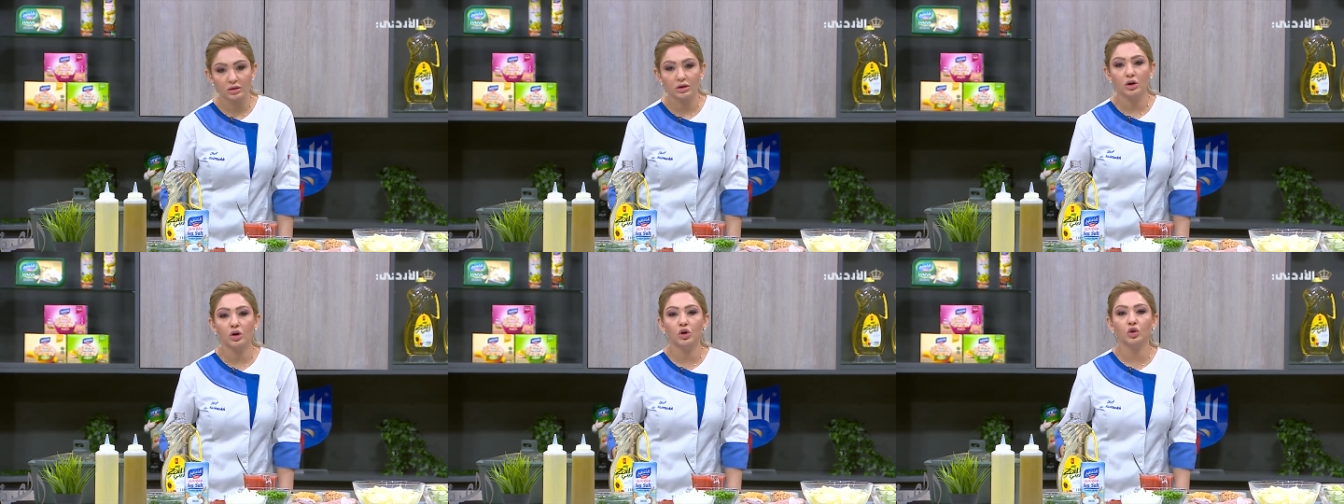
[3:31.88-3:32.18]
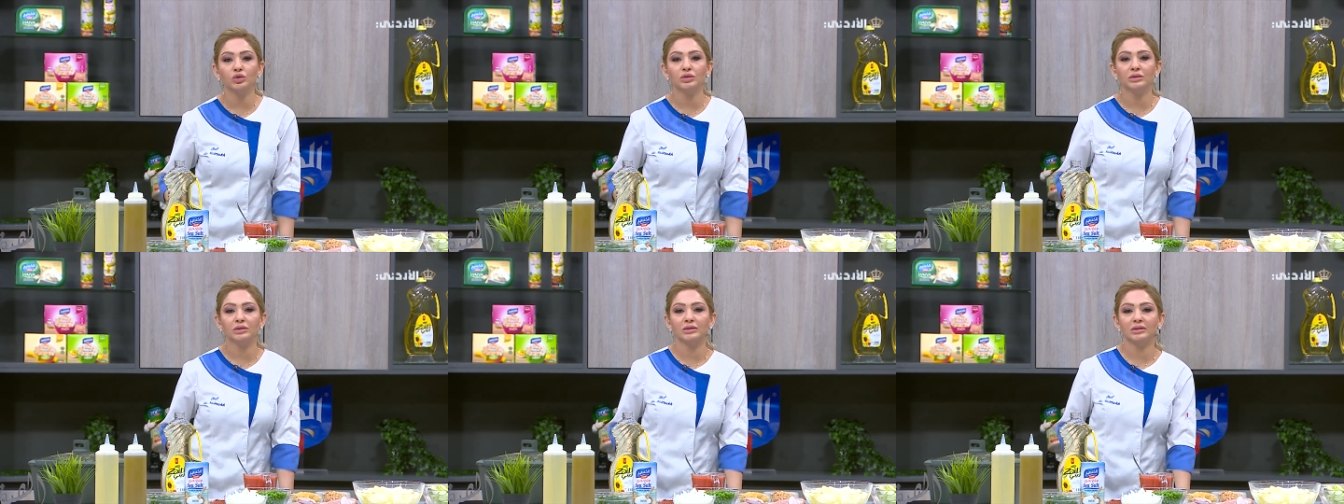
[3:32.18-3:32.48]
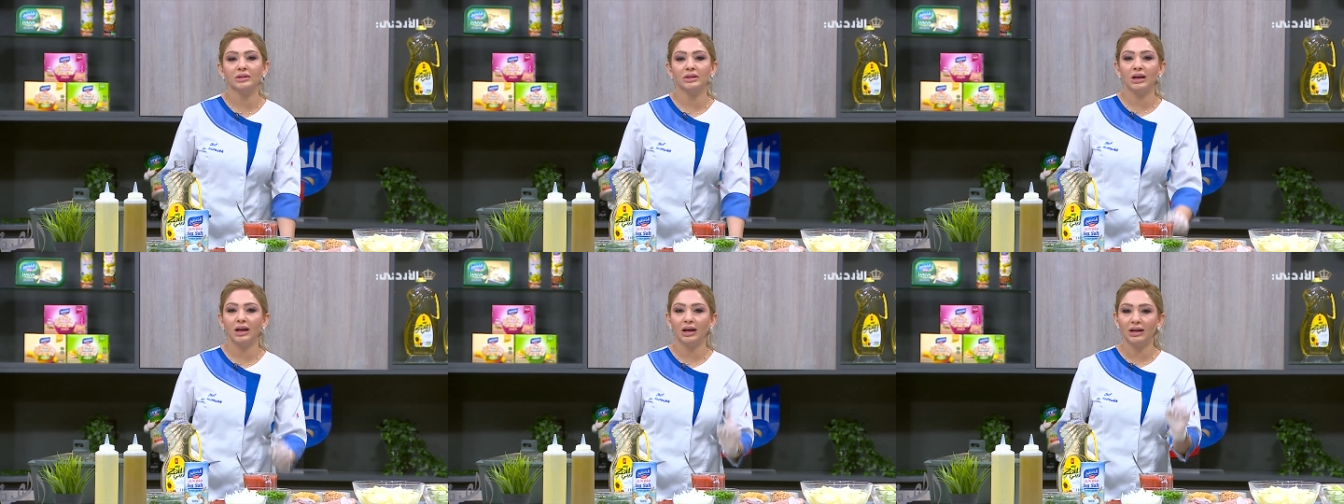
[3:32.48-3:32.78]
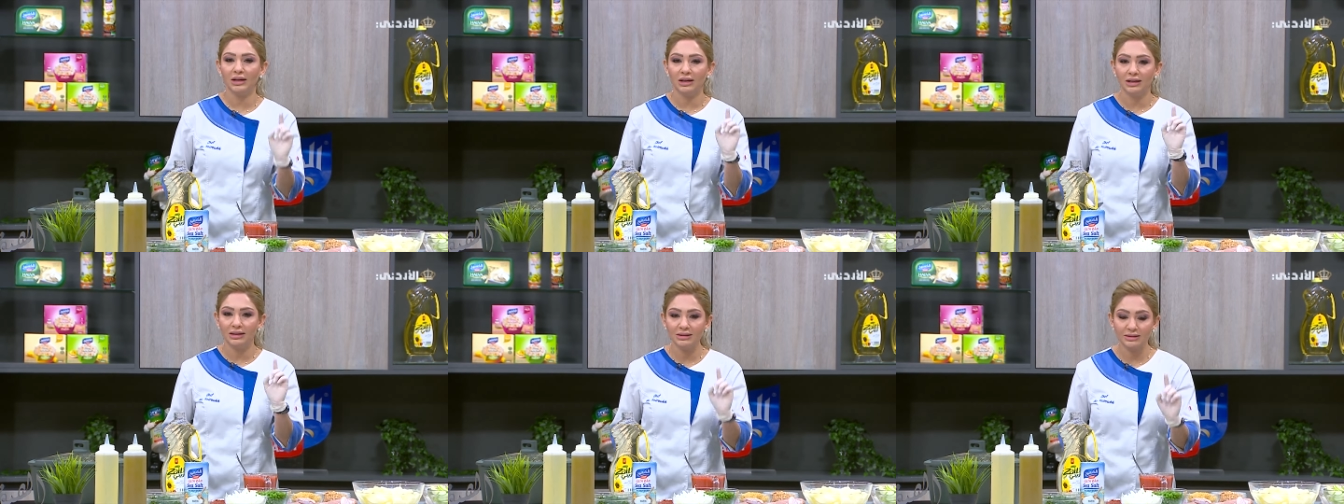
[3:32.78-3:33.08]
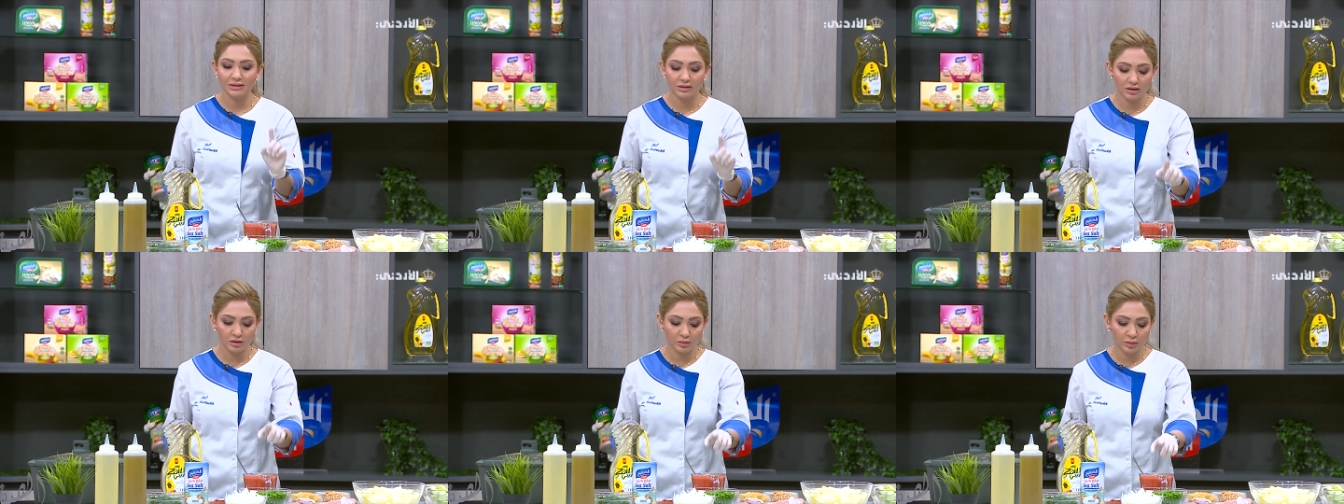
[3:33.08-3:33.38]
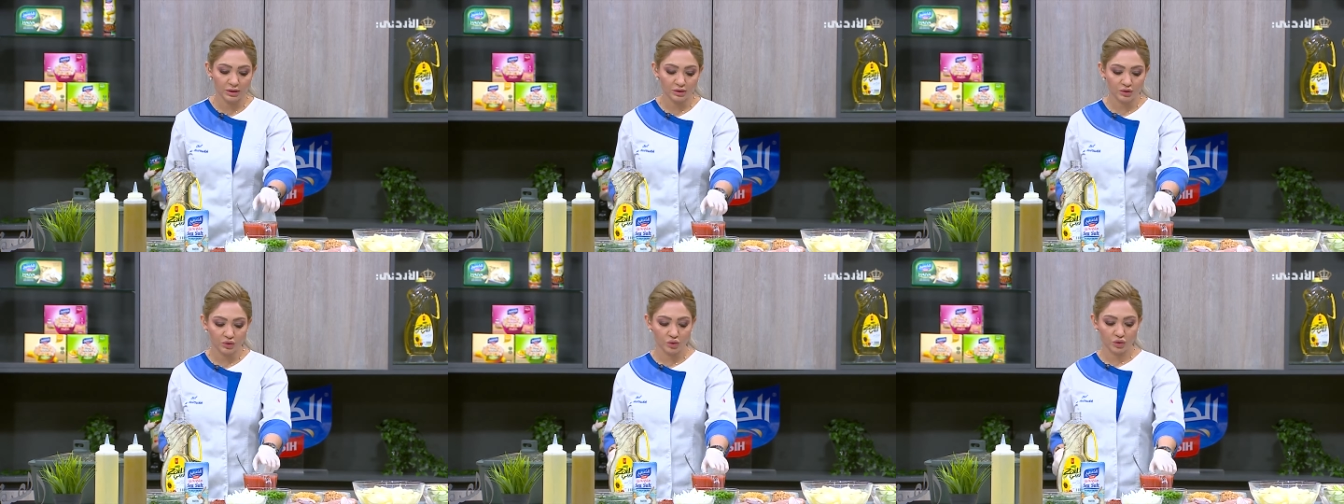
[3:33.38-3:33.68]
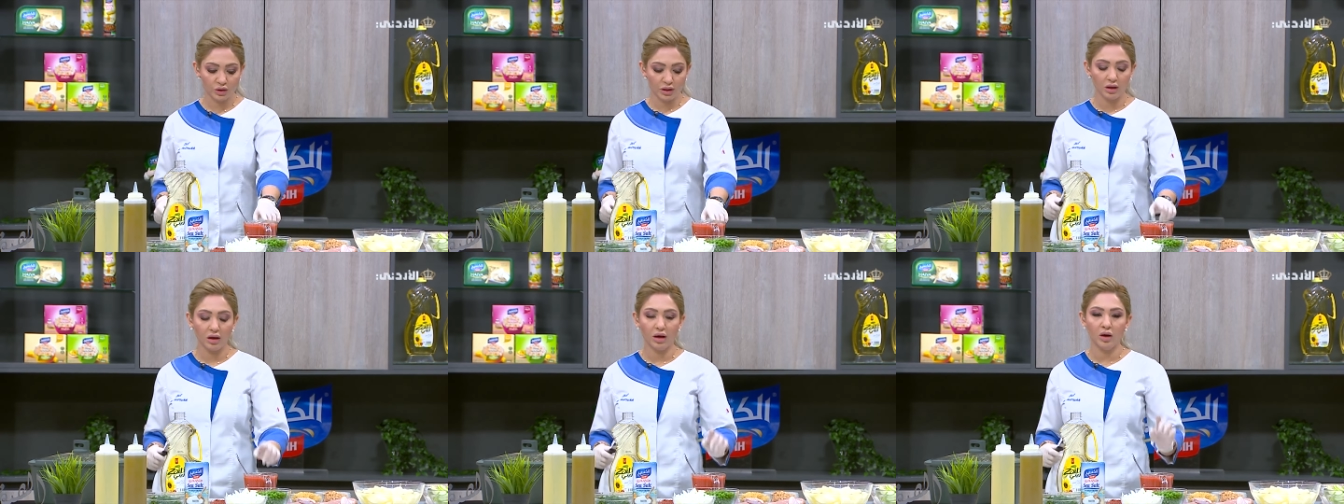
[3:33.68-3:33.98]
حطي على لتر
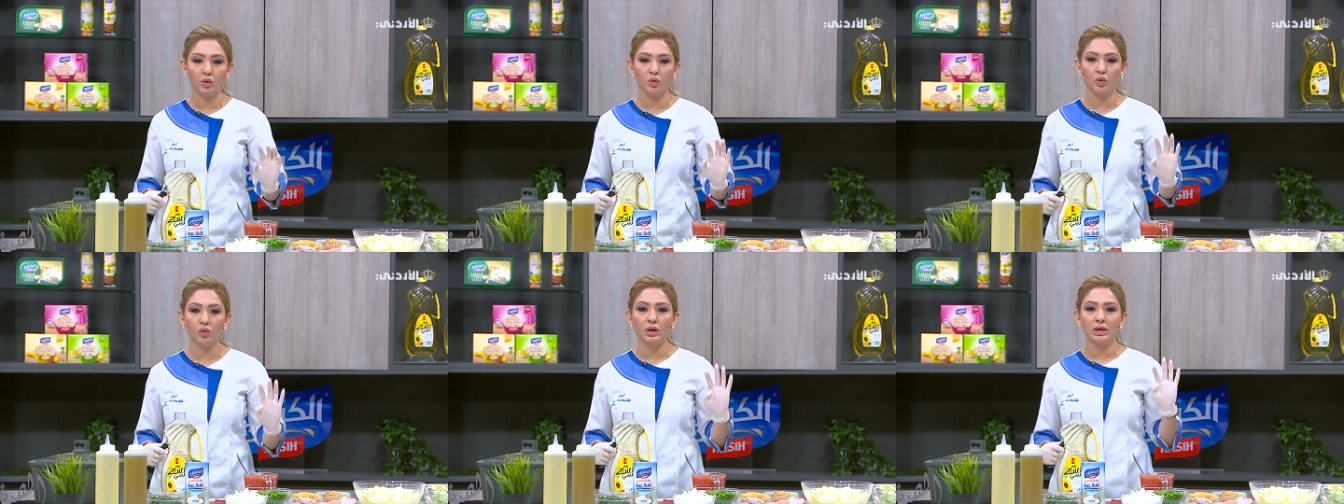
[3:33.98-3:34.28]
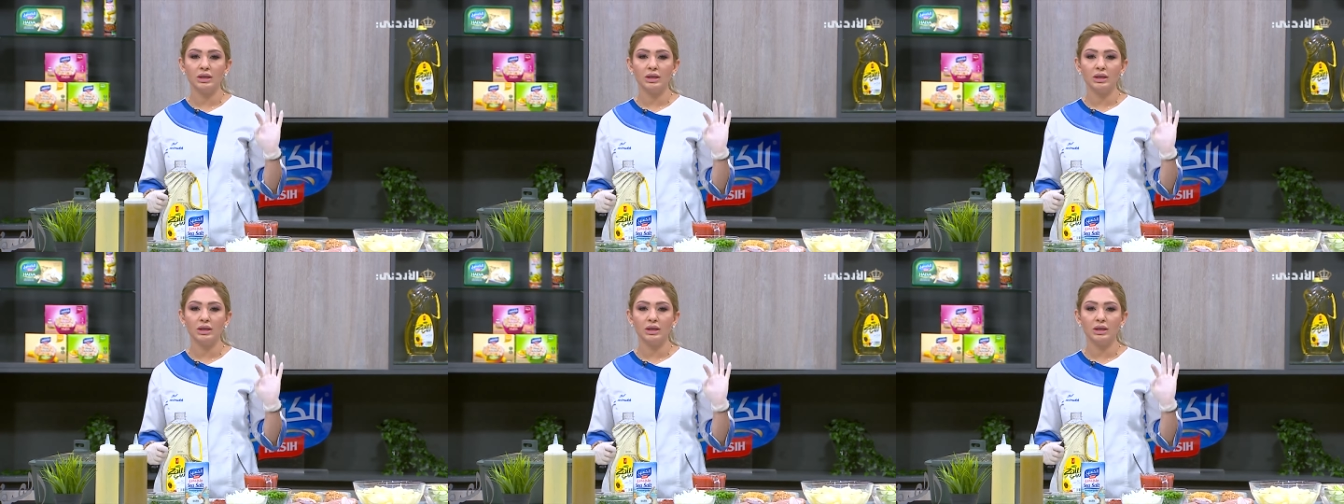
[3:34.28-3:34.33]
البندوره او